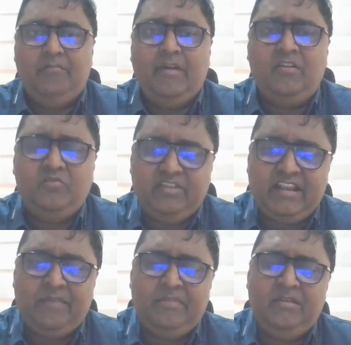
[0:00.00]
बट उसी
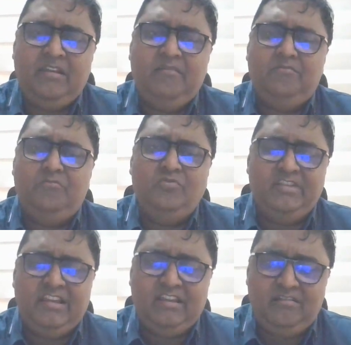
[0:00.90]
टाइम पे
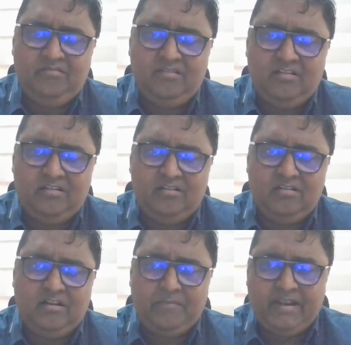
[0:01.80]
मुझे
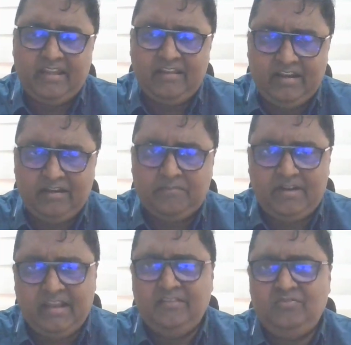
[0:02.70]
आ, हमारे ग्रेट
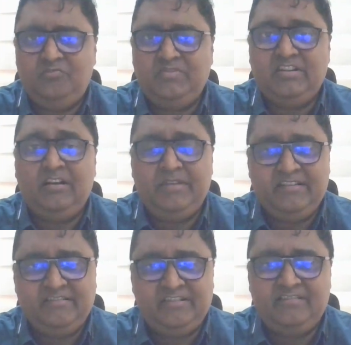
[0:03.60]
अपलाइन जो मिस्टर एल्प्रेस
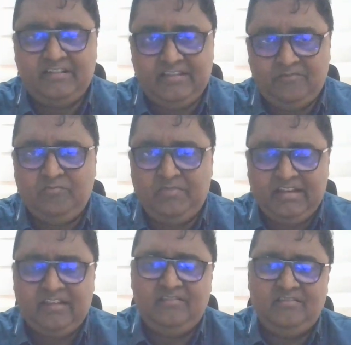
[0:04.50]
के जज सर थे वो
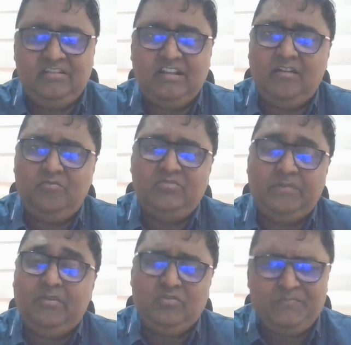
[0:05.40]
मिले जिनका उस
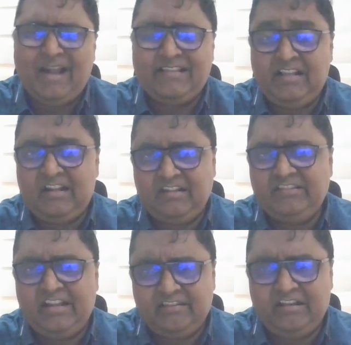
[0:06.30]
टाइम पे कुछ पाँच लाख का
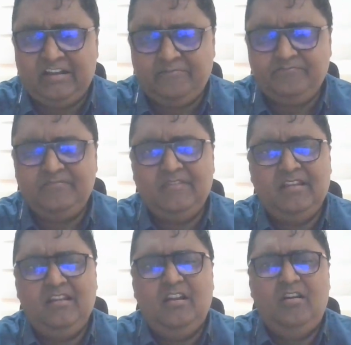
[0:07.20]
चेक था
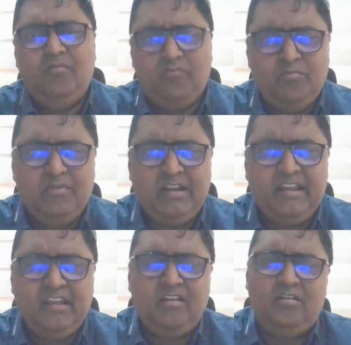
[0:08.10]
वो मिले
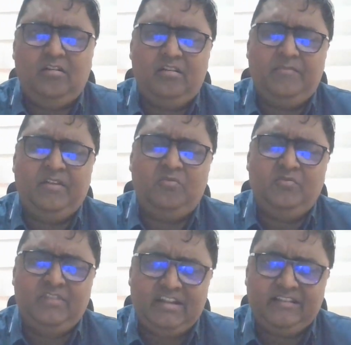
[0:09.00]
और मैंने उनको
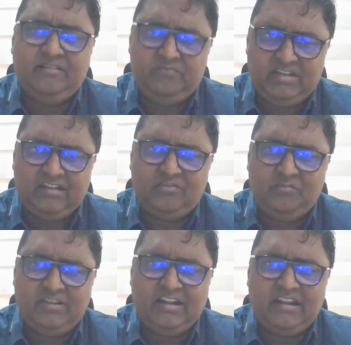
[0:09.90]
देखा समझा तो
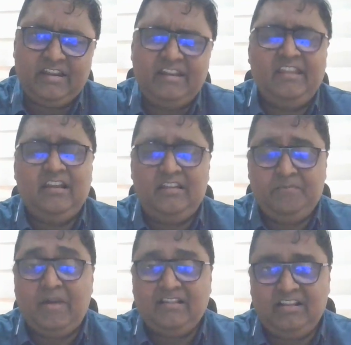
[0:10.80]
मुझे लगा कि नहीं यार ये
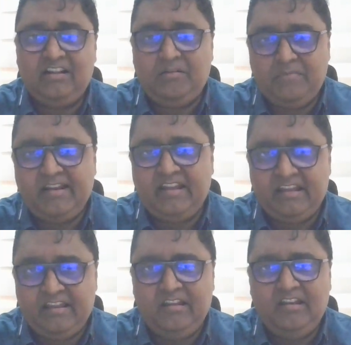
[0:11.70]
पाँच लाख कमा रहा
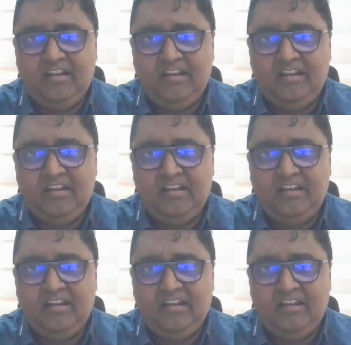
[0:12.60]
है